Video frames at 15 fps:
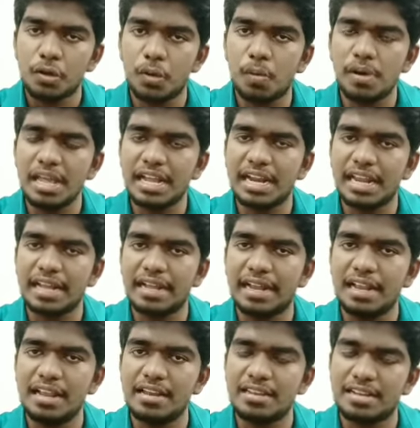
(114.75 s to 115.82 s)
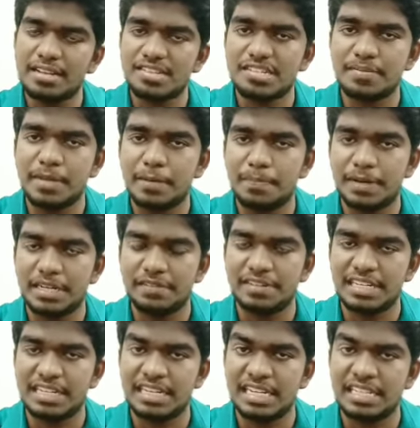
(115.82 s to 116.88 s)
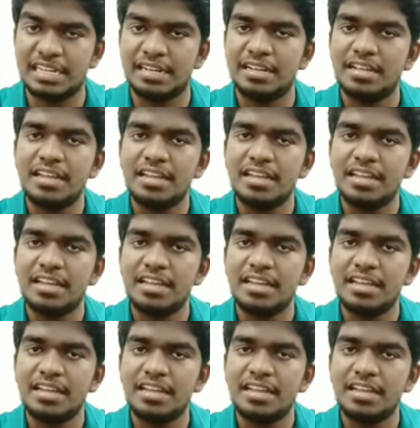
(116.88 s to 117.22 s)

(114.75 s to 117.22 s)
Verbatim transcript: கோடிக்கணக்கில் நஷ்டம் ஏற்பட்டு விடுகின்றது